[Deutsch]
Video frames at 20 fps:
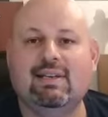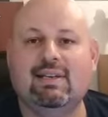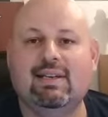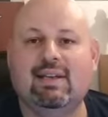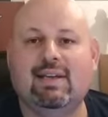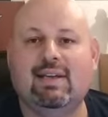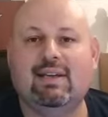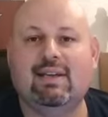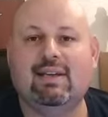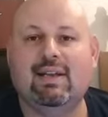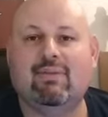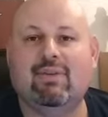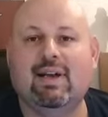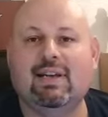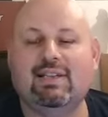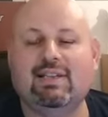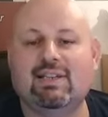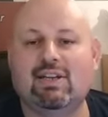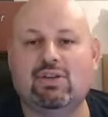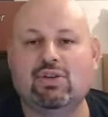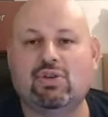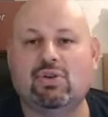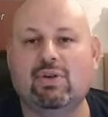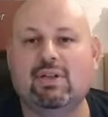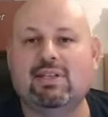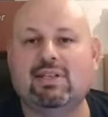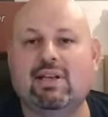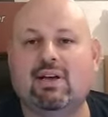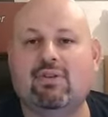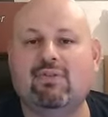äh, da war ich sehr
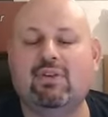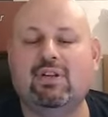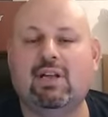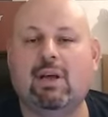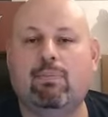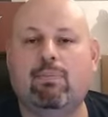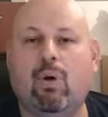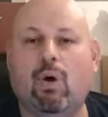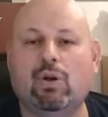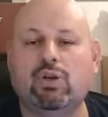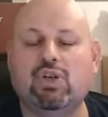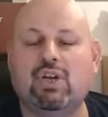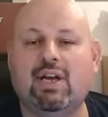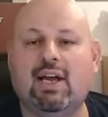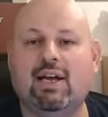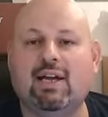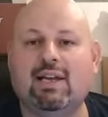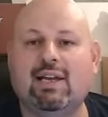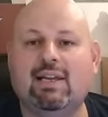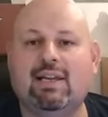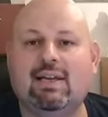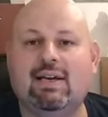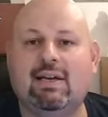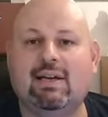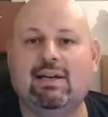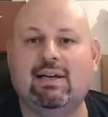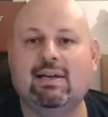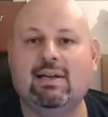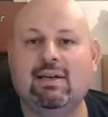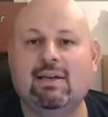stolz drauf, in der Porsche
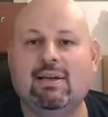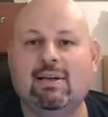Arena